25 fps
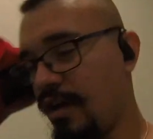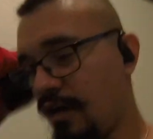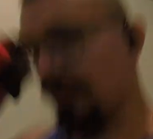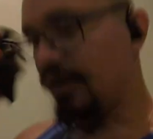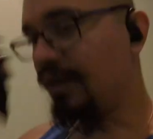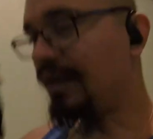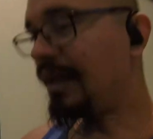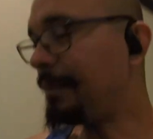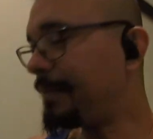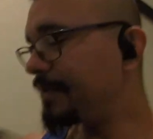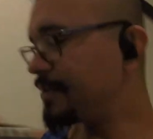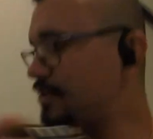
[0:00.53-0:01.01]

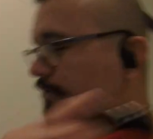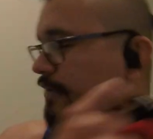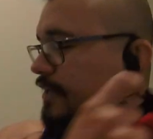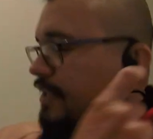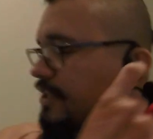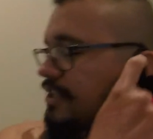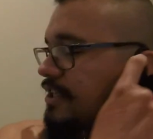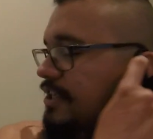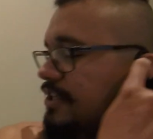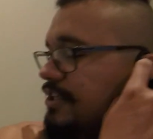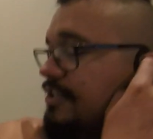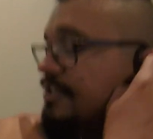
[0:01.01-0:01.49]
Olá
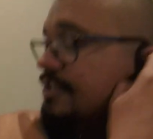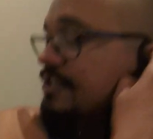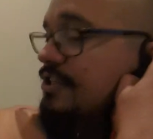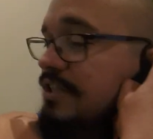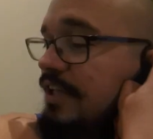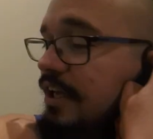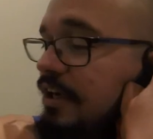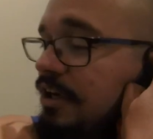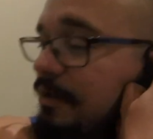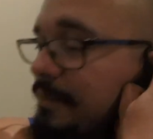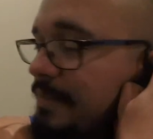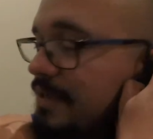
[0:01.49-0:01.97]
pessoitas,
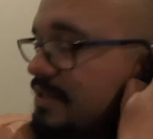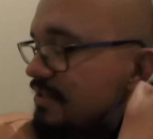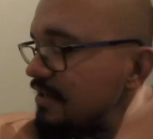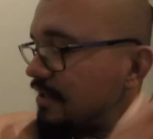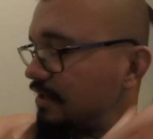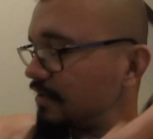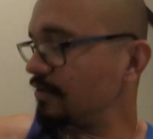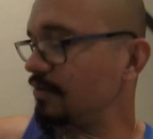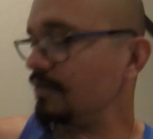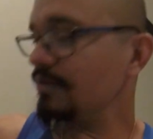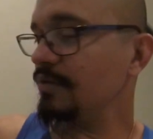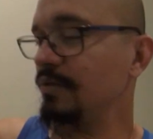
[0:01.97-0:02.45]
está
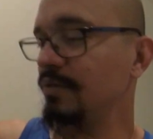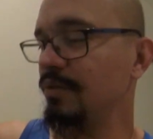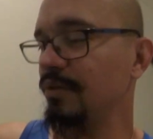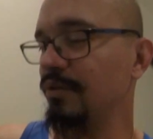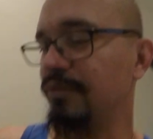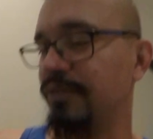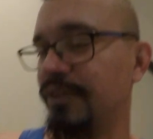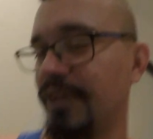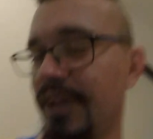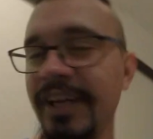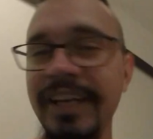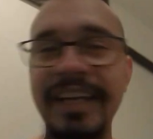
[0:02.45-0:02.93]
começando
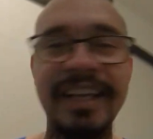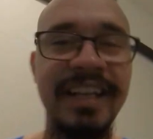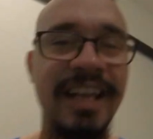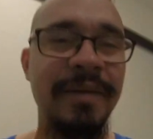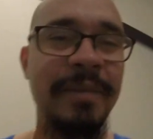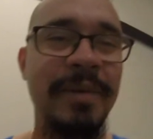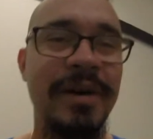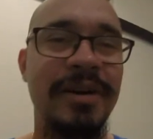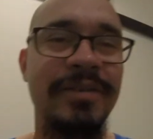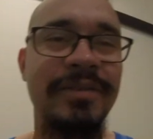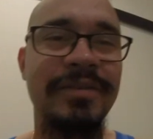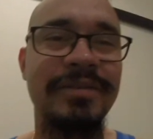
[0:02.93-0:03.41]
o vlog
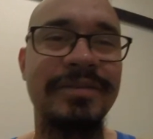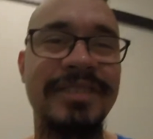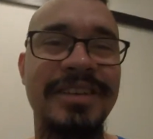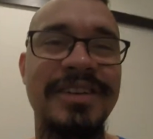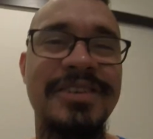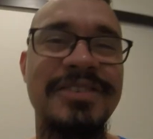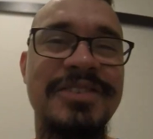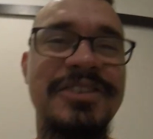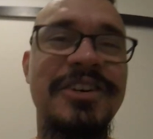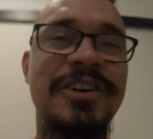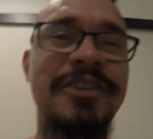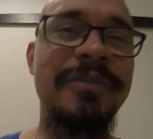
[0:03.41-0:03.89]
na mão.
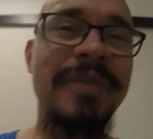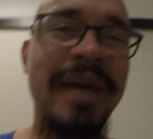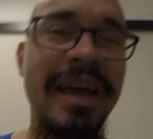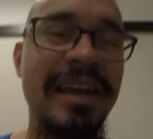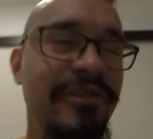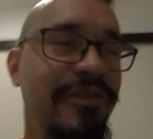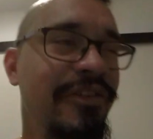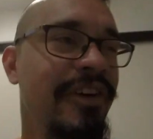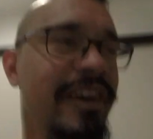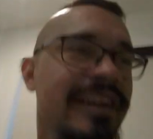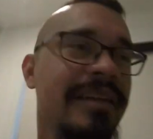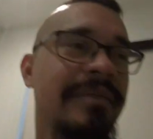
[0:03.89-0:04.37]
Eu sou o
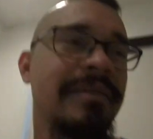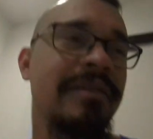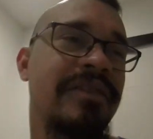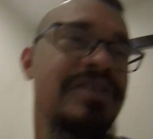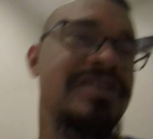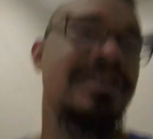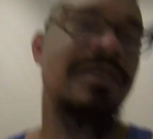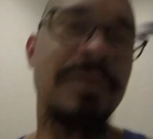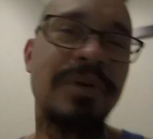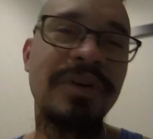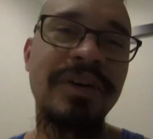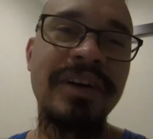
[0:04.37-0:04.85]
BR Fora,
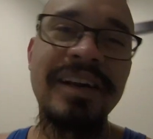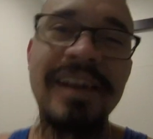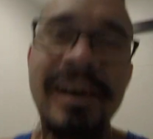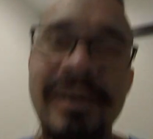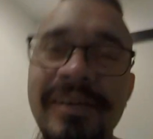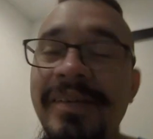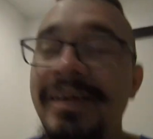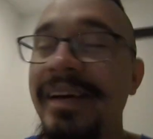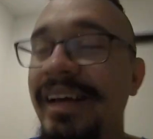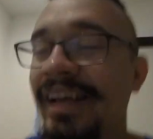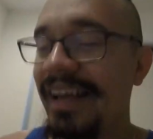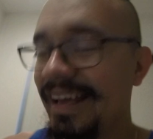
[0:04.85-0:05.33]
bem-vindos ao meu
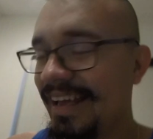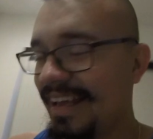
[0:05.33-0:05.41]
canal.